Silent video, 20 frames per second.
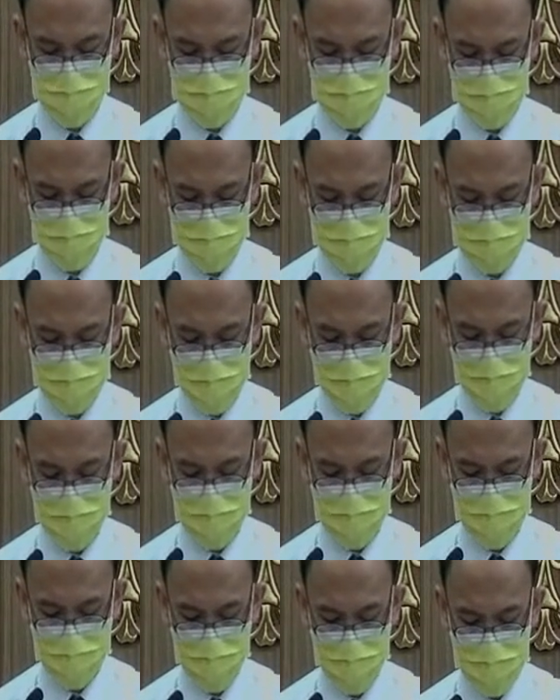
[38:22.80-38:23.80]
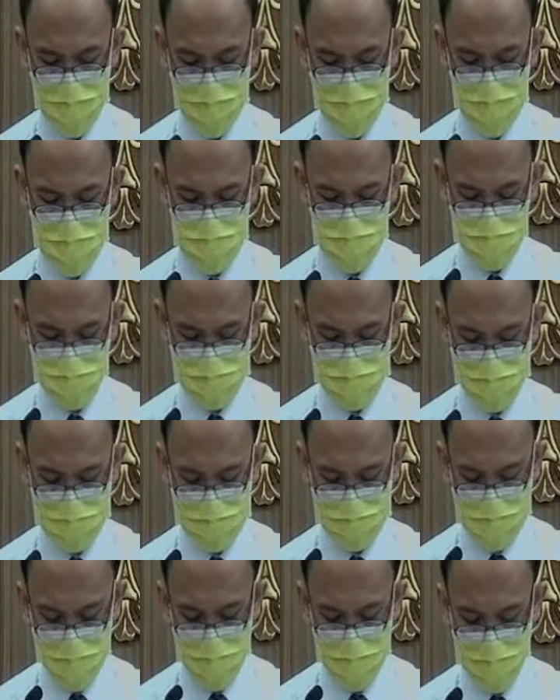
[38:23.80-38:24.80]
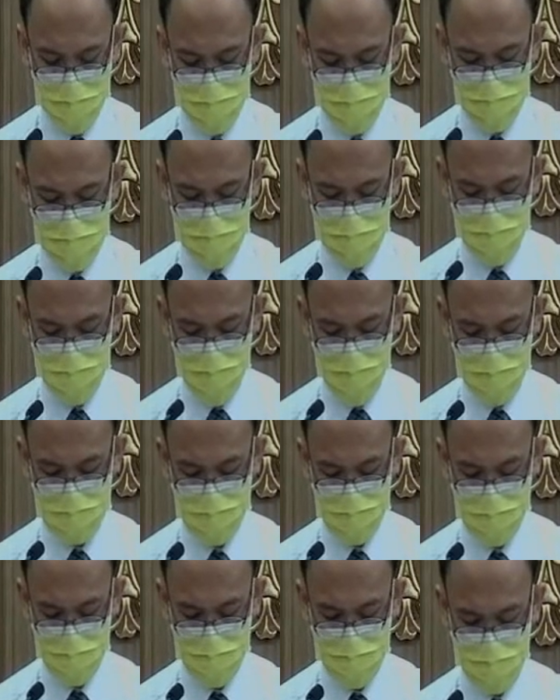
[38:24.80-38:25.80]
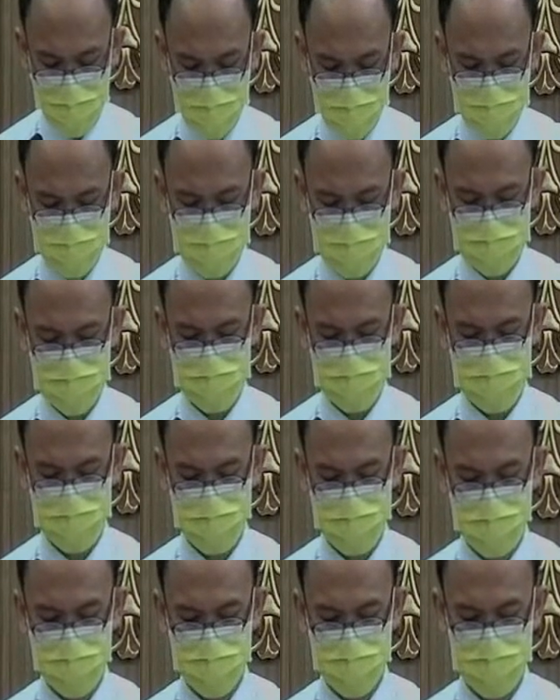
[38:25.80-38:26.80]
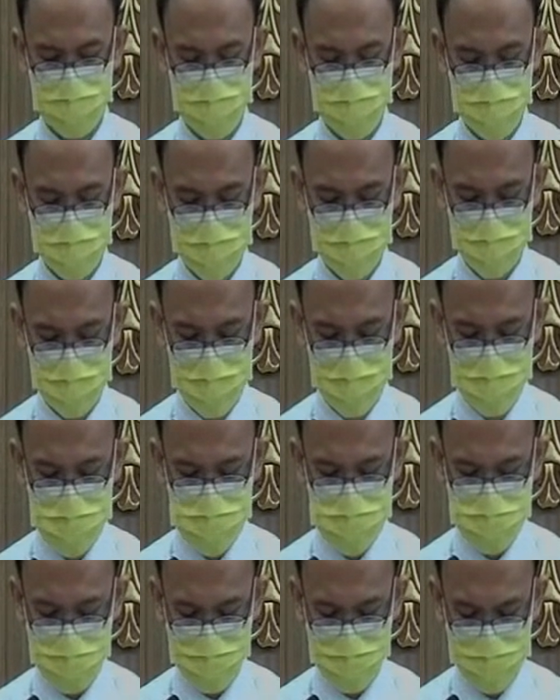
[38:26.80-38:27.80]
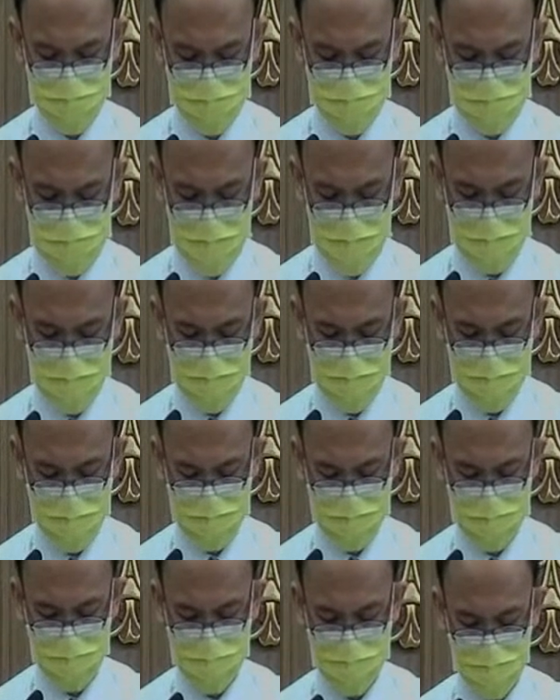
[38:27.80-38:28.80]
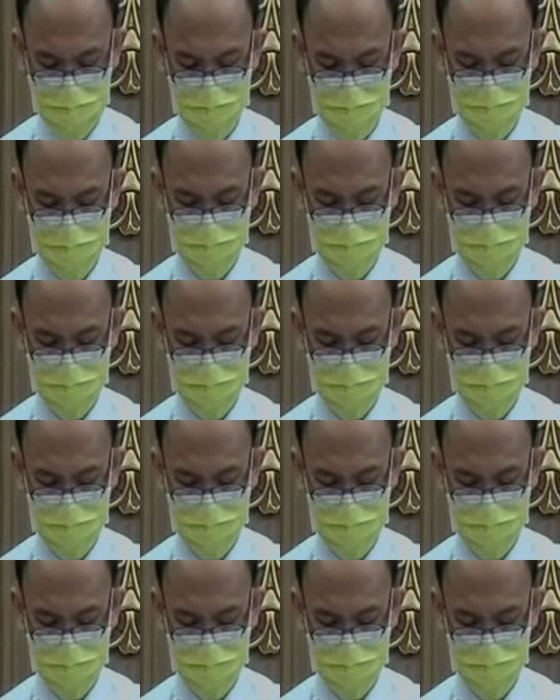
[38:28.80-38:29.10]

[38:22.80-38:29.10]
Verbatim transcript: 心在，我心在我里面发昏的时候，我就想念耶和华。